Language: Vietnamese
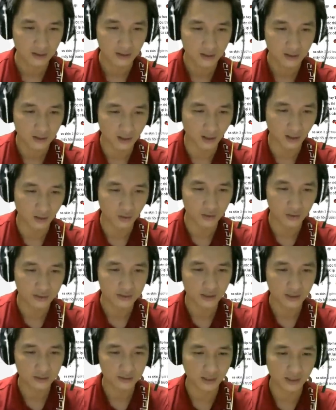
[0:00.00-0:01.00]
Ở hồi
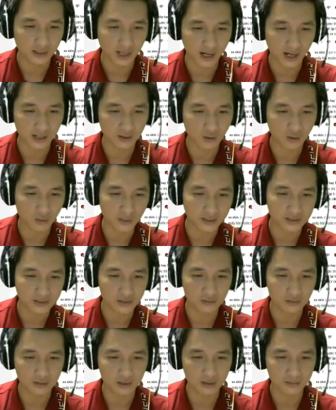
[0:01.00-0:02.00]
trước thì Hà Đồ Bạch
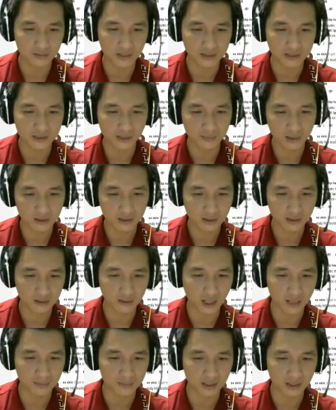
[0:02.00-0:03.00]
Chiêu Cự bị chiếm mất thân
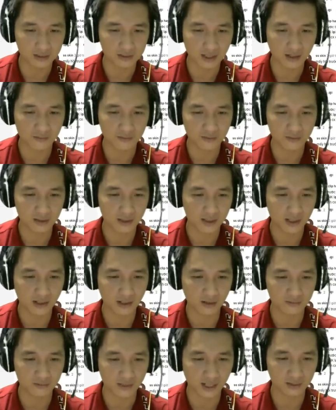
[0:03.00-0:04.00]
thể mà sao với Thiên Địa
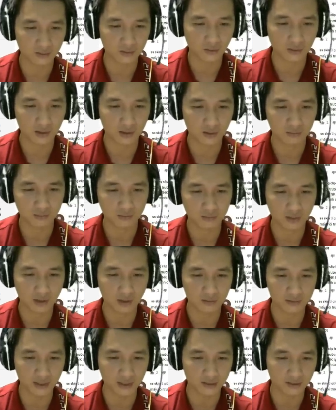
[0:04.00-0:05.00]
Đạo Nhãn tôi không
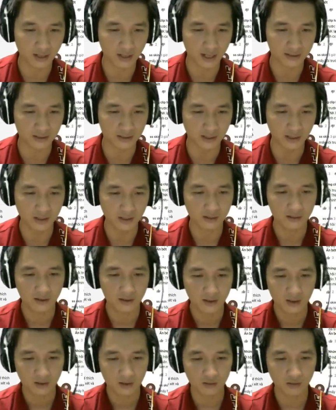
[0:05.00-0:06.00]
nhận ra nhỉ.
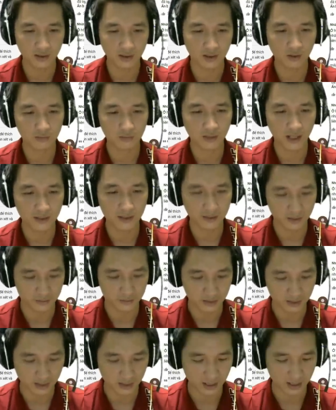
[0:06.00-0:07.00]
Có nghĩa là lúc đấy
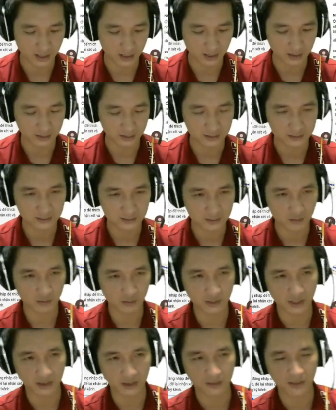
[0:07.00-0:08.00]
kiểu như là
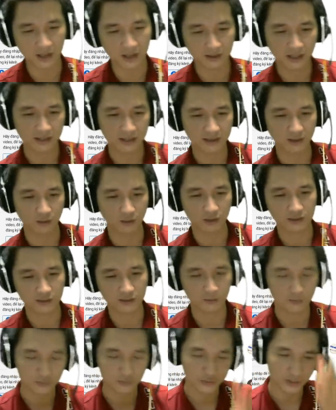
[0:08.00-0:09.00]
có thể các bạn nên hiểu là
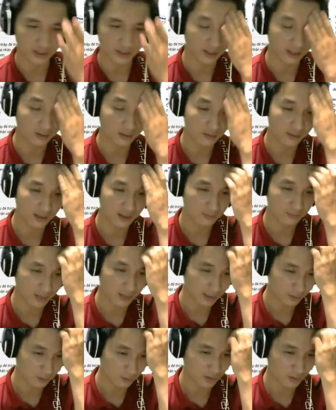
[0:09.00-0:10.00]
trong chuyện này có nghĩa lúc
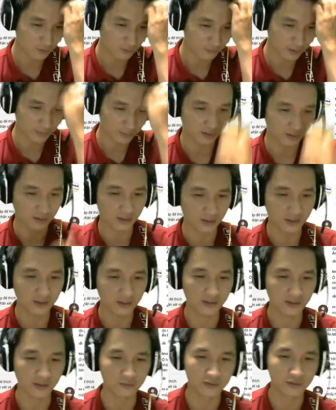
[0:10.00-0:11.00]
đấy tôi không vừa mới tới
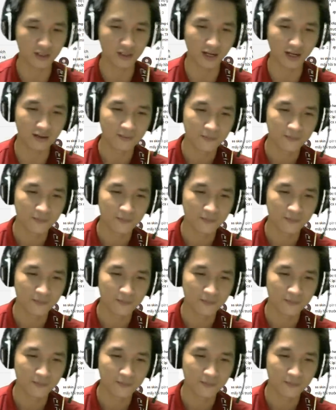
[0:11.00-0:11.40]
đó, kiểu như là